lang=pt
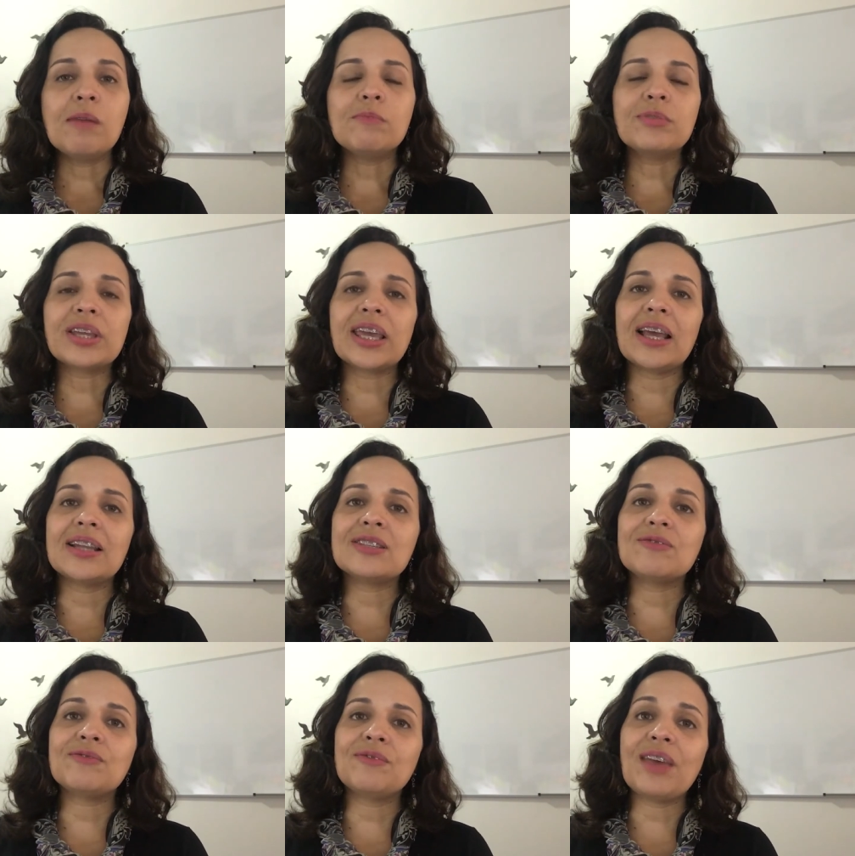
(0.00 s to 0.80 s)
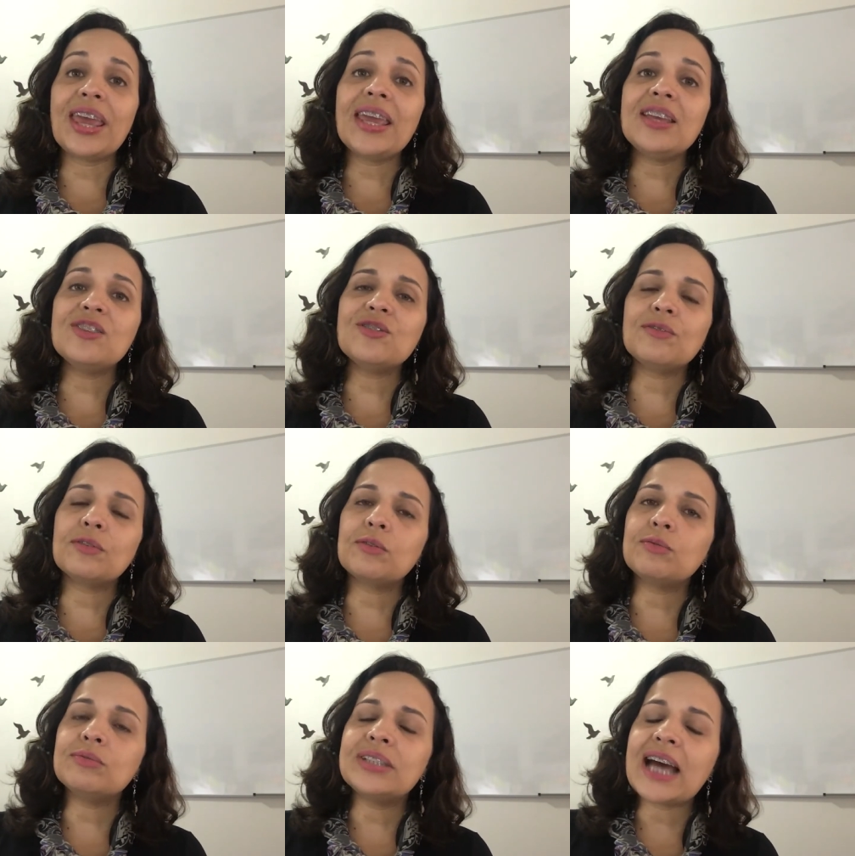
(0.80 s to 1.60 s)
porque elas veem
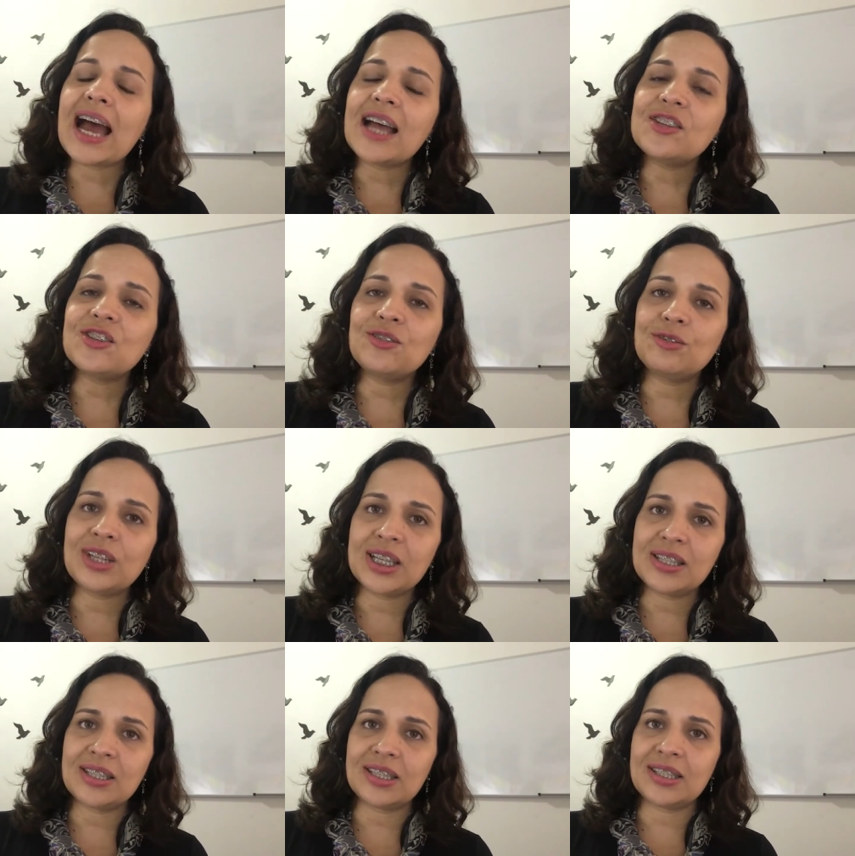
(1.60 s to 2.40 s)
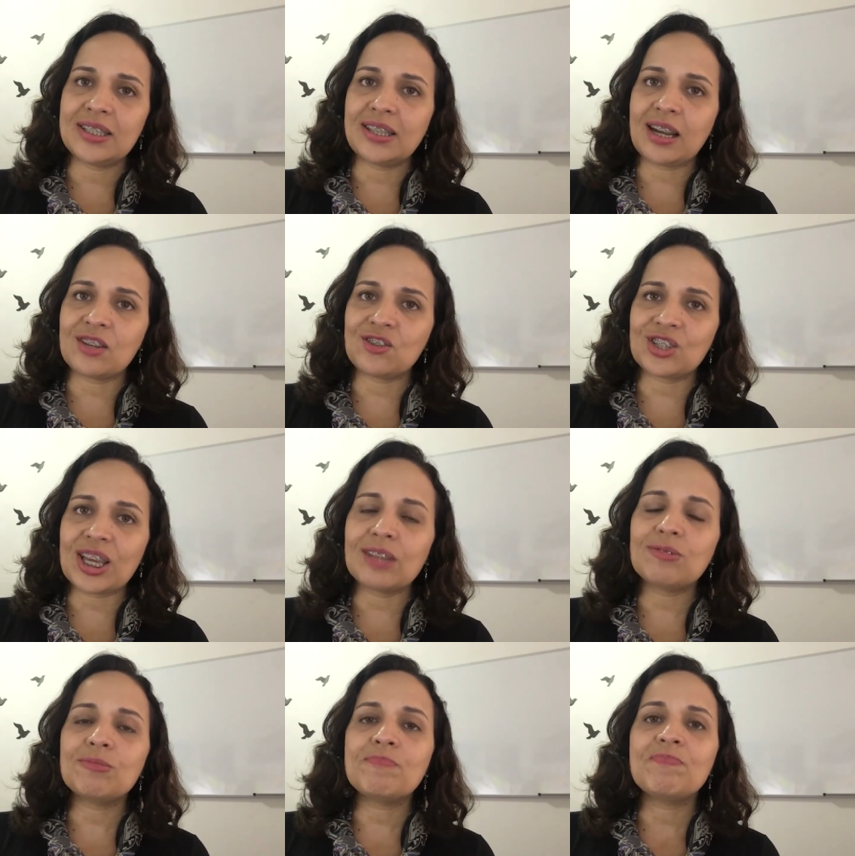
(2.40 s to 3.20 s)
dificuldade durante esse
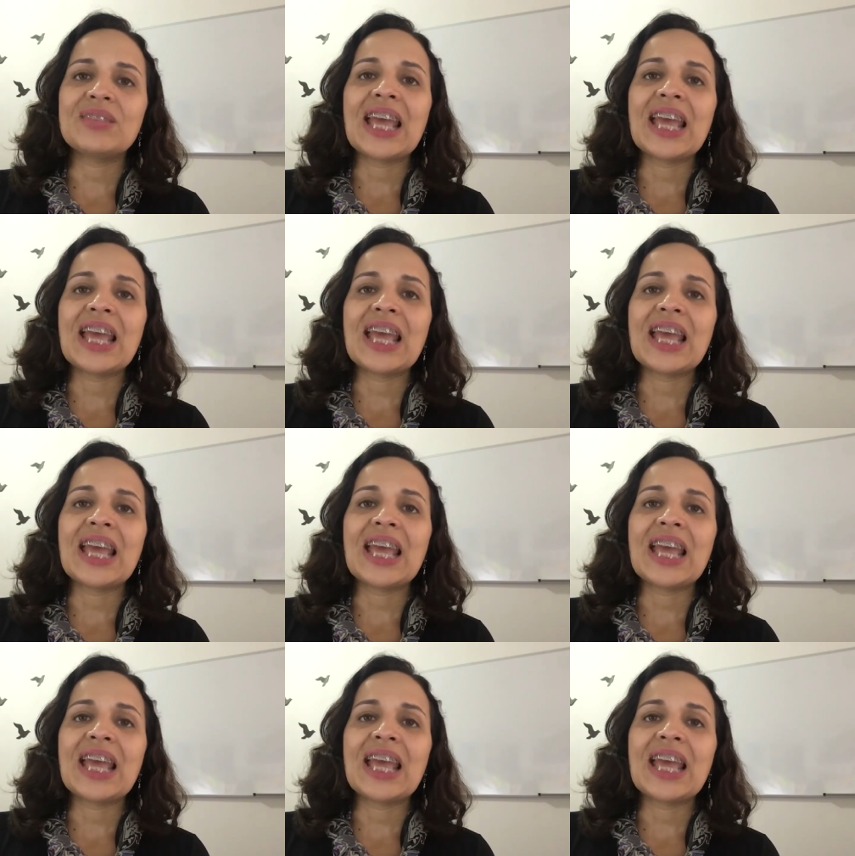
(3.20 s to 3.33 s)
trajeto